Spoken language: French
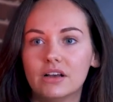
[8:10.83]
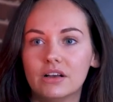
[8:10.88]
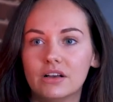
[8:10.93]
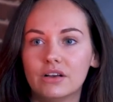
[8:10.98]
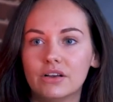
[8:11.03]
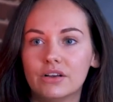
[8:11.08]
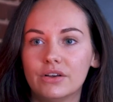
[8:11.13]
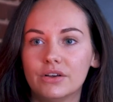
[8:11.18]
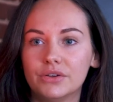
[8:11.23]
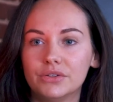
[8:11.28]

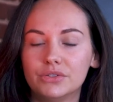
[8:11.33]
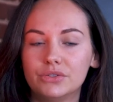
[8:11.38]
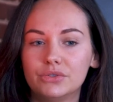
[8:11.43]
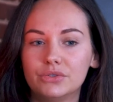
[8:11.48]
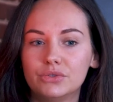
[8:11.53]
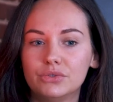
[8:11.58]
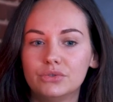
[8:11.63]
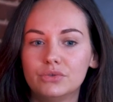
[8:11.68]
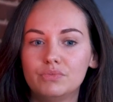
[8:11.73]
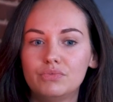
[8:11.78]

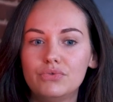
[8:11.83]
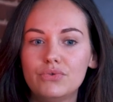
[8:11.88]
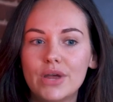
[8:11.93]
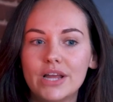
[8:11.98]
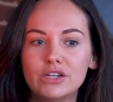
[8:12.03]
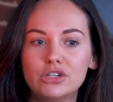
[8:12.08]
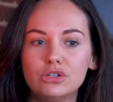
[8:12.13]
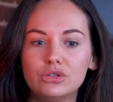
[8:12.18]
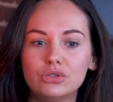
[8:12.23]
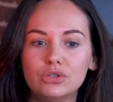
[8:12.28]
de ne plus
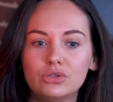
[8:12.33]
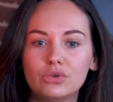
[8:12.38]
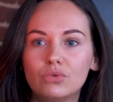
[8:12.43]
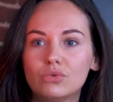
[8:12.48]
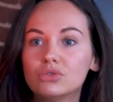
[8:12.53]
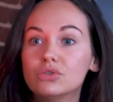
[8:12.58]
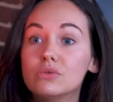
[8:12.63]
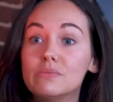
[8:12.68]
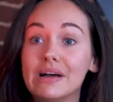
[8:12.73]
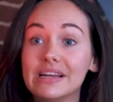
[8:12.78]
être juste
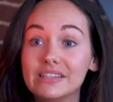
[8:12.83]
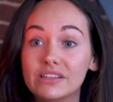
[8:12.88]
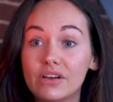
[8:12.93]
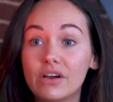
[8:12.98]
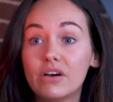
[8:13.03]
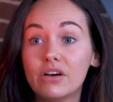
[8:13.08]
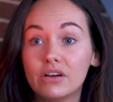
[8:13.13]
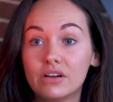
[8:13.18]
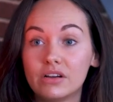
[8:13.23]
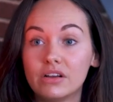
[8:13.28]

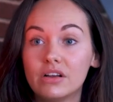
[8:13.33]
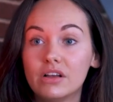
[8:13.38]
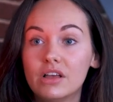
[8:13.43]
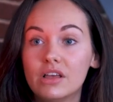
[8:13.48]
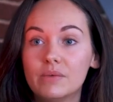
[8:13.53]
consommateurs,